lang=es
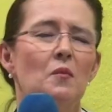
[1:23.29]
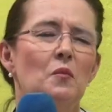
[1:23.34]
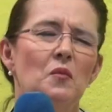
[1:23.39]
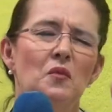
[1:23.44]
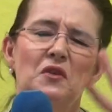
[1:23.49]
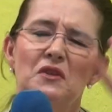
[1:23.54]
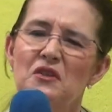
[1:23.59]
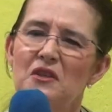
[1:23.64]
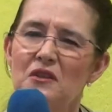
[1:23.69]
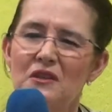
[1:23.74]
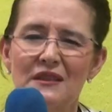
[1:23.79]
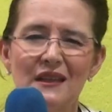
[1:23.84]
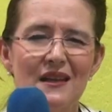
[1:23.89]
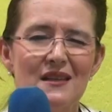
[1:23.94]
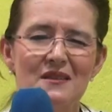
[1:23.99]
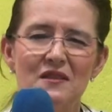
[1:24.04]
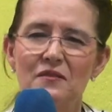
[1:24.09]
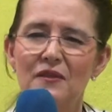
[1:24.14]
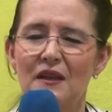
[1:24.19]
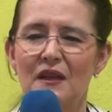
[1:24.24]
Muchas
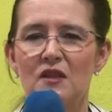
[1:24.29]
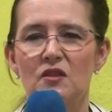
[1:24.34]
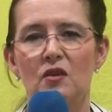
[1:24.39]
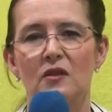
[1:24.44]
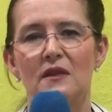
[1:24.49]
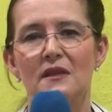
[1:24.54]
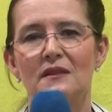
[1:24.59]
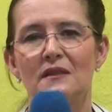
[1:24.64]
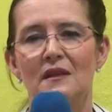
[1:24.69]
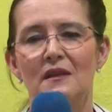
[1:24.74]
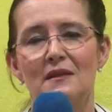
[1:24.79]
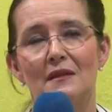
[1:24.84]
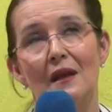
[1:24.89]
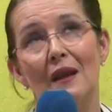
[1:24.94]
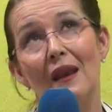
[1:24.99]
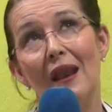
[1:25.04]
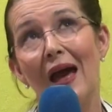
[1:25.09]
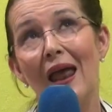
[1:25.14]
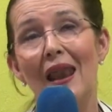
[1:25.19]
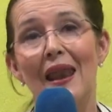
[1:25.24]
clasificaciones te
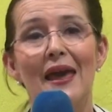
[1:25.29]
dicen la